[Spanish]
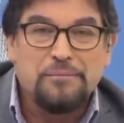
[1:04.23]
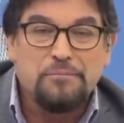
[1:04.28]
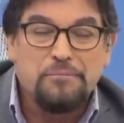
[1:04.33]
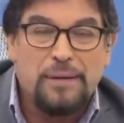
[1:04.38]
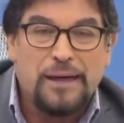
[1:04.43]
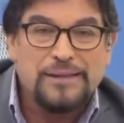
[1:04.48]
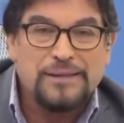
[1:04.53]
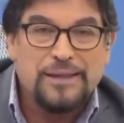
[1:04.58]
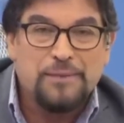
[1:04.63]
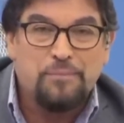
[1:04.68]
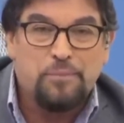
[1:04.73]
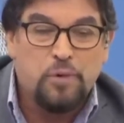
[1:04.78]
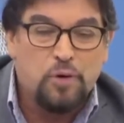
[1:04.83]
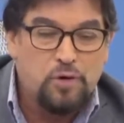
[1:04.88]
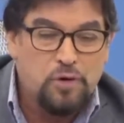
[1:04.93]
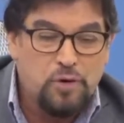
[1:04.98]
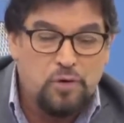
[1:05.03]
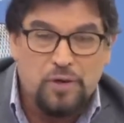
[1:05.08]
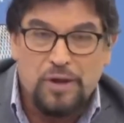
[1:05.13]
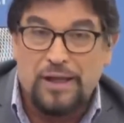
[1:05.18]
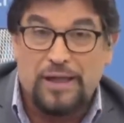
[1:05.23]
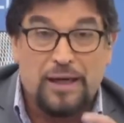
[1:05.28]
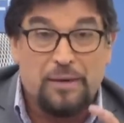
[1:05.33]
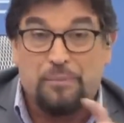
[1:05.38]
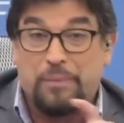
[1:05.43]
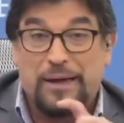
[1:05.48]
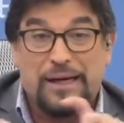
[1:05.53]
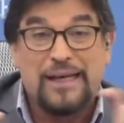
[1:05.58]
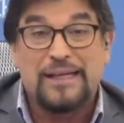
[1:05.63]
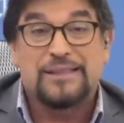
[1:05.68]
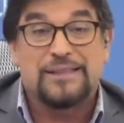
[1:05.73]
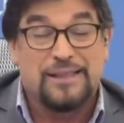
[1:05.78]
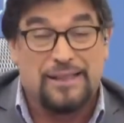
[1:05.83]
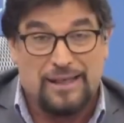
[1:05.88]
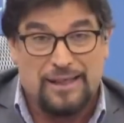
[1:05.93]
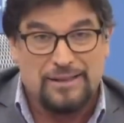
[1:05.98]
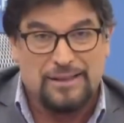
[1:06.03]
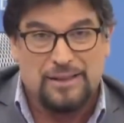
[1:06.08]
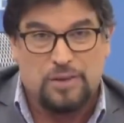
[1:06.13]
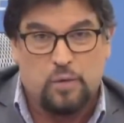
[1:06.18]
más apoyo del que aparece
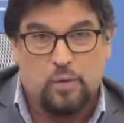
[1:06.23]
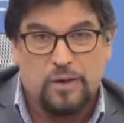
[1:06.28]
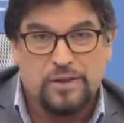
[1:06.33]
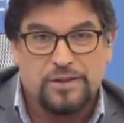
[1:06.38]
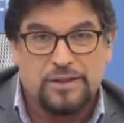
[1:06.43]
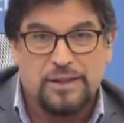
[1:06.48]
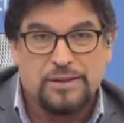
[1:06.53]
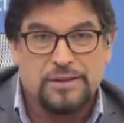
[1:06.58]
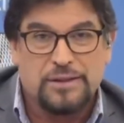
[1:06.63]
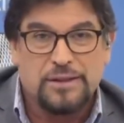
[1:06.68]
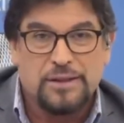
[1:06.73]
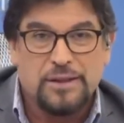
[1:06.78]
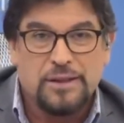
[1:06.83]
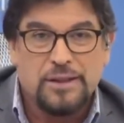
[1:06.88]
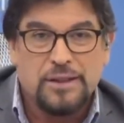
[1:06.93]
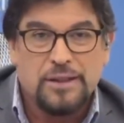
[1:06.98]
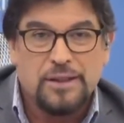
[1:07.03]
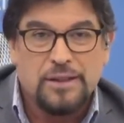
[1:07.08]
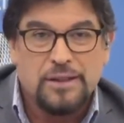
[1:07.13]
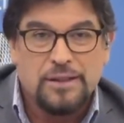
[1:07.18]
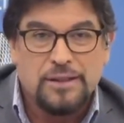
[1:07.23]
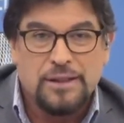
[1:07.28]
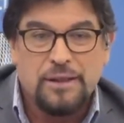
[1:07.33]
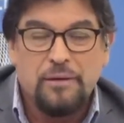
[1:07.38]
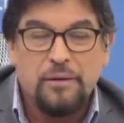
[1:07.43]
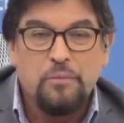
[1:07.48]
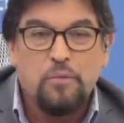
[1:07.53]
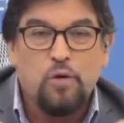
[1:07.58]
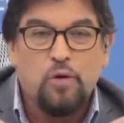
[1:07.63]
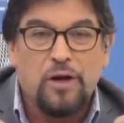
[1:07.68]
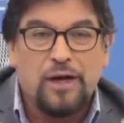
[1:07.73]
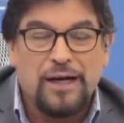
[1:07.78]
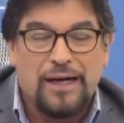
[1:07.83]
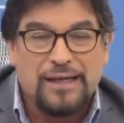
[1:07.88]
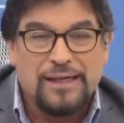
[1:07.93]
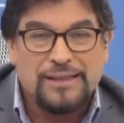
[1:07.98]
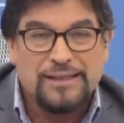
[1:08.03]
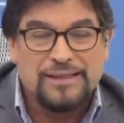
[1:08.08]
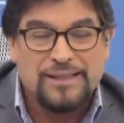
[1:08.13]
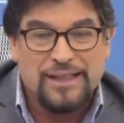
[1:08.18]
en las encuestas, deben
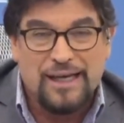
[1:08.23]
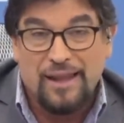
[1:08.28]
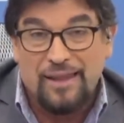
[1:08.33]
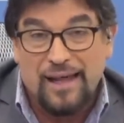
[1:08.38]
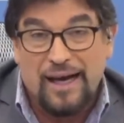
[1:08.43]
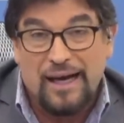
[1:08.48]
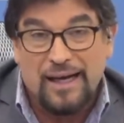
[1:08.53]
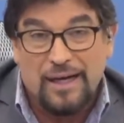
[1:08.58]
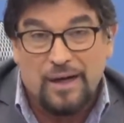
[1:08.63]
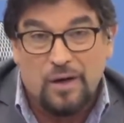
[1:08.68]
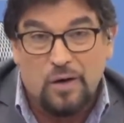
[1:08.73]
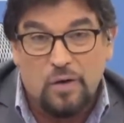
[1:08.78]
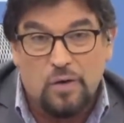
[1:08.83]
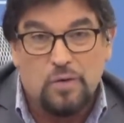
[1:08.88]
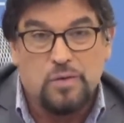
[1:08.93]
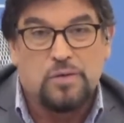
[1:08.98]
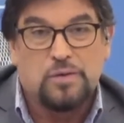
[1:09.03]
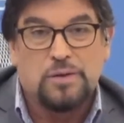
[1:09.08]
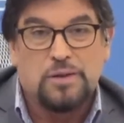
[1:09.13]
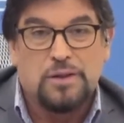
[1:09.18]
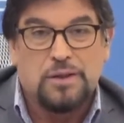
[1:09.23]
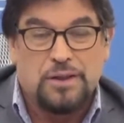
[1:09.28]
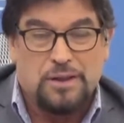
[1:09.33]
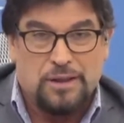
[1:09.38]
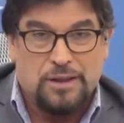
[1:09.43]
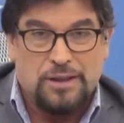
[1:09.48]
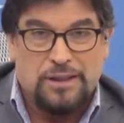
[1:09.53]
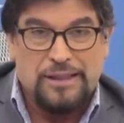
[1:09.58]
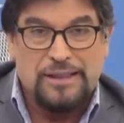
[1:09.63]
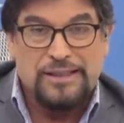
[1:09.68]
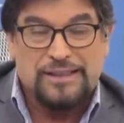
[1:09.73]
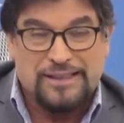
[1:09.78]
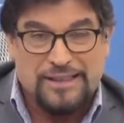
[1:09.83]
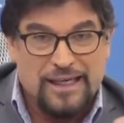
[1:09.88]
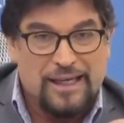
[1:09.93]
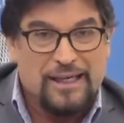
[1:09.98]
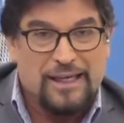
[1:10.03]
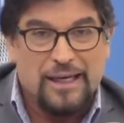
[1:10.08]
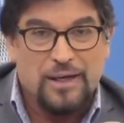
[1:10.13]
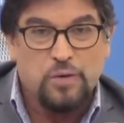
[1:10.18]
volcarse a darlo. Y si
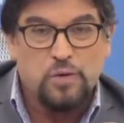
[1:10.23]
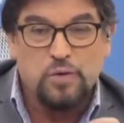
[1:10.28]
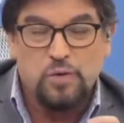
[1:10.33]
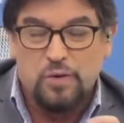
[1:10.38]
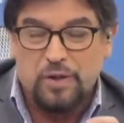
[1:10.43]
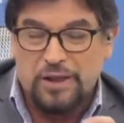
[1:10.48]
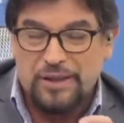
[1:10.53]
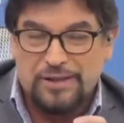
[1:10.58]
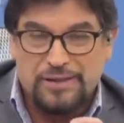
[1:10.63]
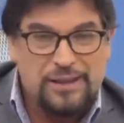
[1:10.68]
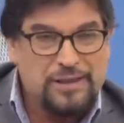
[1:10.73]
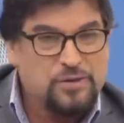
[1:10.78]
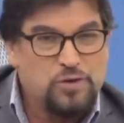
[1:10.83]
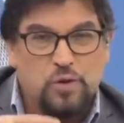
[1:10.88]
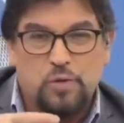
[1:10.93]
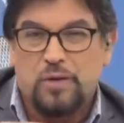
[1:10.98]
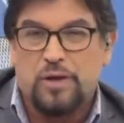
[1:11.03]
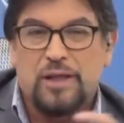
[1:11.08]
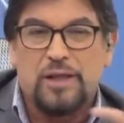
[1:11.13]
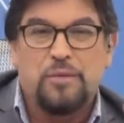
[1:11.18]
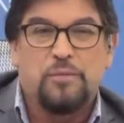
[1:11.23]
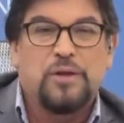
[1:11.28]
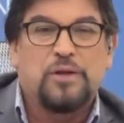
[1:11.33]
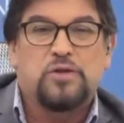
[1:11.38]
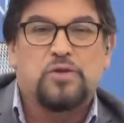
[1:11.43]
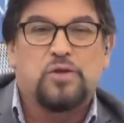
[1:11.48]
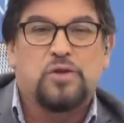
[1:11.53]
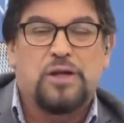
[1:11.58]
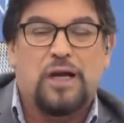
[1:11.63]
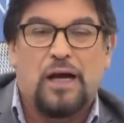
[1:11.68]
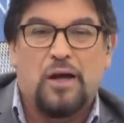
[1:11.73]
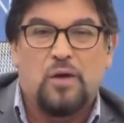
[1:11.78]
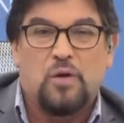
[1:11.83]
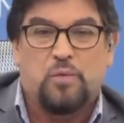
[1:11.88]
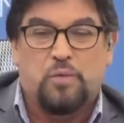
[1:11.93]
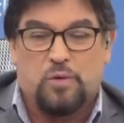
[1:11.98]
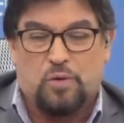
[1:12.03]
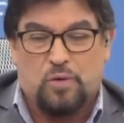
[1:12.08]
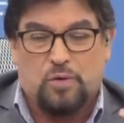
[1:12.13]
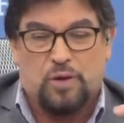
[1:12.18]
hay alguno que está
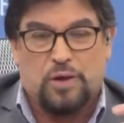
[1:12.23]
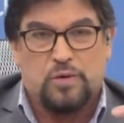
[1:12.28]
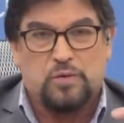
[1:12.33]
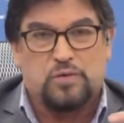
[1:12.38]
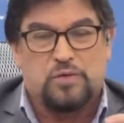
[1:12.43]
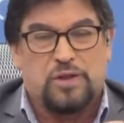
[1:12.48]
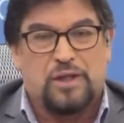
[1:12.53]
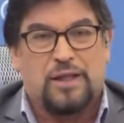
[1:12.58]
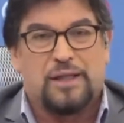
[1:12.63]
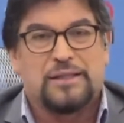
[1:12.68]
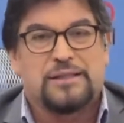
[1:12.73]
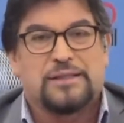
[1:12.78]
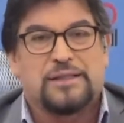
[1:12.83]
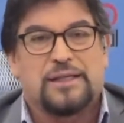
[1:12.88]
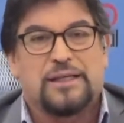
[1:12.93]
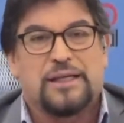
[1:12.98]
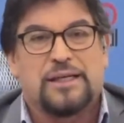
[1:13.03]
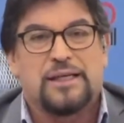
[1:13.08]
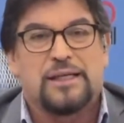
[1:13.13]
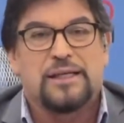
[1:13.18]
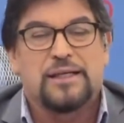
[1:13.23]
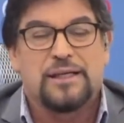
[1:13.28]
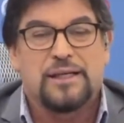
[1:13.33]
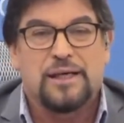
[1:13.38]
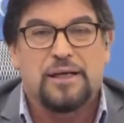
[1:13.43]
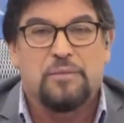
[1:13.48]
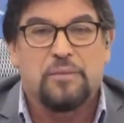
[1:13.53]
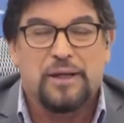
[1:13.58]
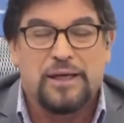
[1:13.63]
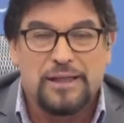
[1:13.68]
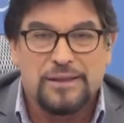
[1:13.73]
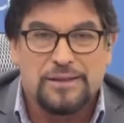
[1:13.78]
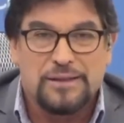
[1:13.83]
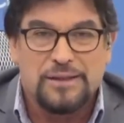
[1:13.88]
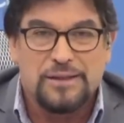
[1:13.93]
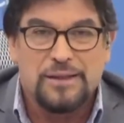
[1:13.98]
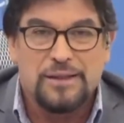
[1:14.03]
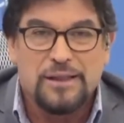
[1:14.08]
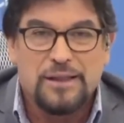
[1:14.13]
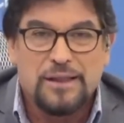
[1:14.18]
sobredimensionado por lo que ustedes creen que
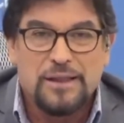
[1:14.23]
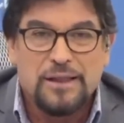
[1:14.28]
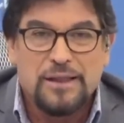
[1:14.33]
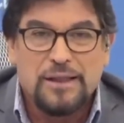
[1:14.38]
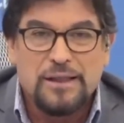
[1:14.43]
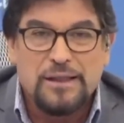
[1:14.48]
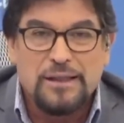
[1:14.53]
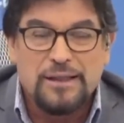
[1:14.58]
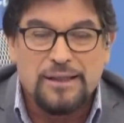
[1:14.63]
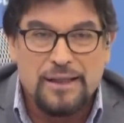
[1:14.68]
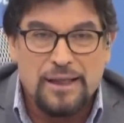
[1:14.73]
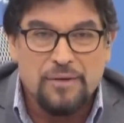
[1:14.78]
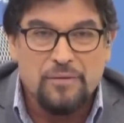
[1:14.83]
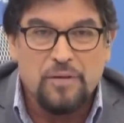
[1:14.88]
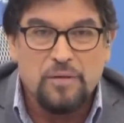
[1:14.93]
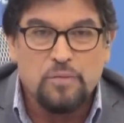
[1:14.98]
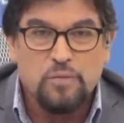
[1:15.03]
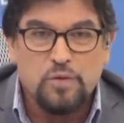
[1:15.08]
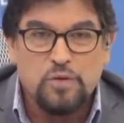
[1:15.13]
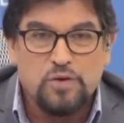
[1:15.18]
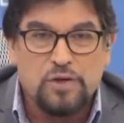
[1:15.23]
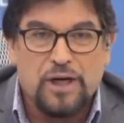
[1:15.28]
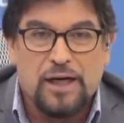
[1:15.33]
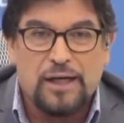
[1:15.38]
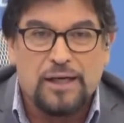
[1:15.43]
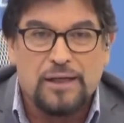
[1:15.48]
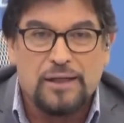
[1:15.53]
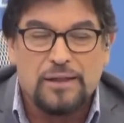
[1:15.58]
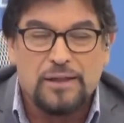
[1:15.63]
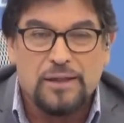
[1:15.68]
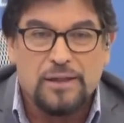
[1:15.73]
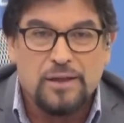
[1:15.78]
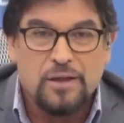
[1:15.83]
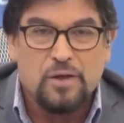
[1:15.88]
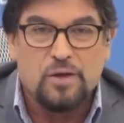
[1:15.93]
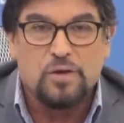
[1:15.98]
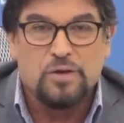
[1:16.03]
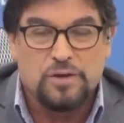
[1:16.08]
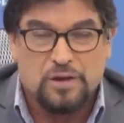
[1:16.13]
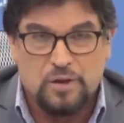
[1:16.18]
merecen, deben buscar
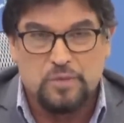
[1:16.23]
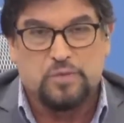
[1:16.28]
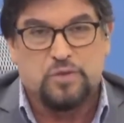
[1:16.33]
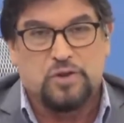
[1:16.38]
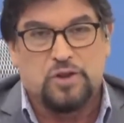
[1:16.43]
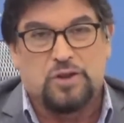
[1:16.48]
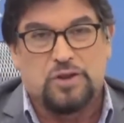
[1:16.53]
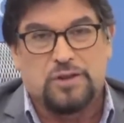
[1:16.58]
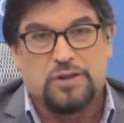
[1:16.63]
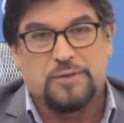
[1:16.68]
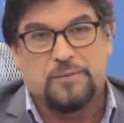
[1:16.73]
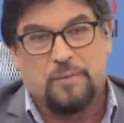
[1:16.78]
otra opción.